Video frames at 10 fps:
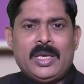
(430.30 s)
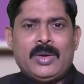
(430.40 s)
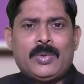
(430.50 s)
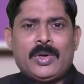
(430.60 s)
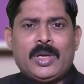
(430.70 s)

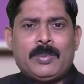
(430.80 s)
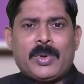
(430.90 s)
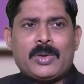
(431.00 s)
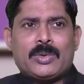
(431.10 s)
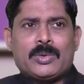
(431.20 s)
దేవుణ్ణి
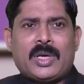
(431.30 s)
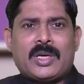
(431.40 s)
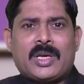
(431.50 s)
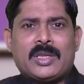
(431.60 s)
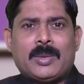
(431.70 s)
పరిశుద్ధ
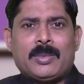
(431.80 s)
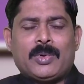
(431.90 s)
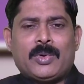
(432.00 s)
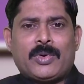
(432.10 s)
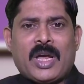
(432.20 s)

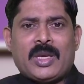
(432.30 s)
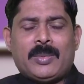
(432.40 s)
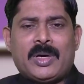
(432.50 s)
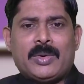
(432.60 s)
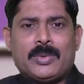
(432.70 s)
గ్రంథములో
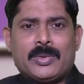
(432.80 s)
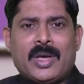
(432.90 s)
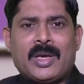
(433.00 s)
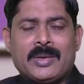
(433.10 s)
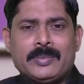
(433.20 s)
రాయబడి
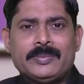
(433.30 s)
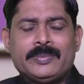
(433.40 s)
ఉన్నాయి